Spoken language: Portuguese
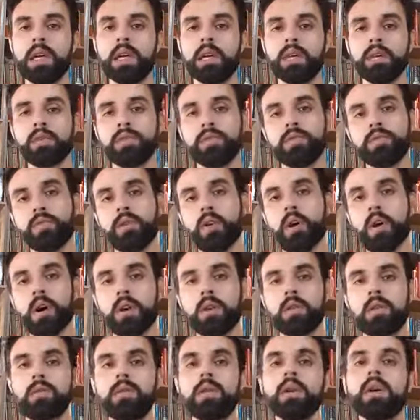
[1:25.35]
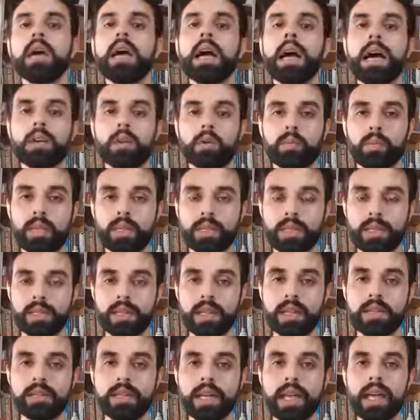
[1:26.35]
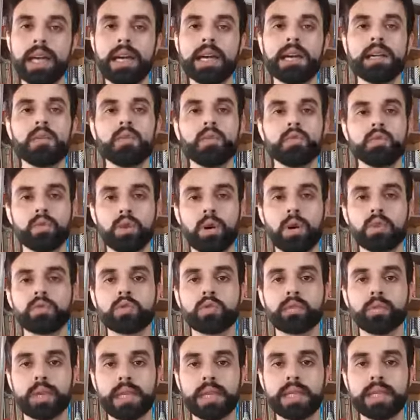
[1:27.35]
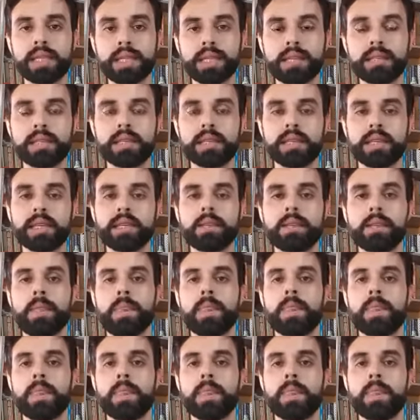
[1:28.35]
E o foco é no planeta Terra, o nosso planeta, né?